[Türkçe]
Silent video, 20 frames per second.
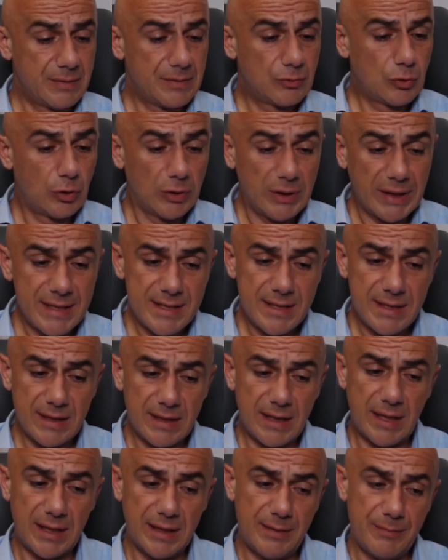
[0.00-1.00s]

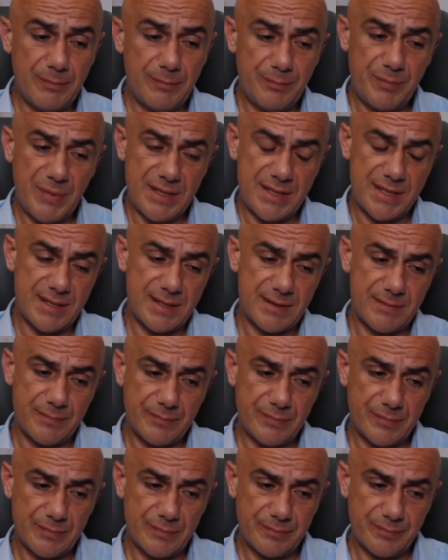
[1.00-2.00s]
dolayısıyla hani biz
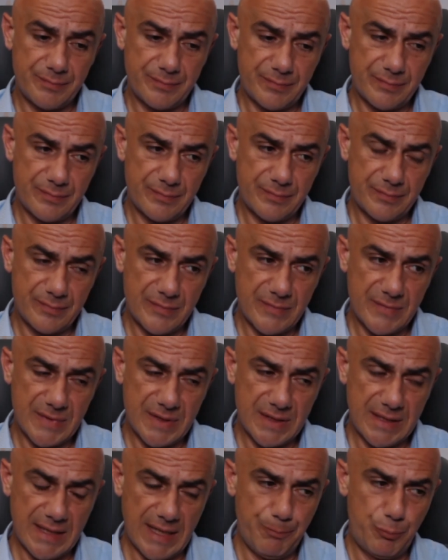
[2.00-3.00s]

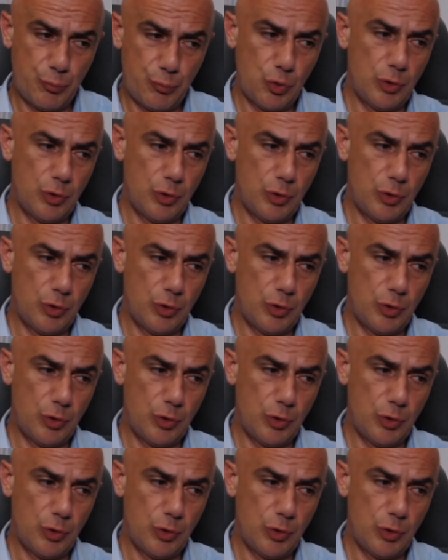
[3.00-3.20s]
ya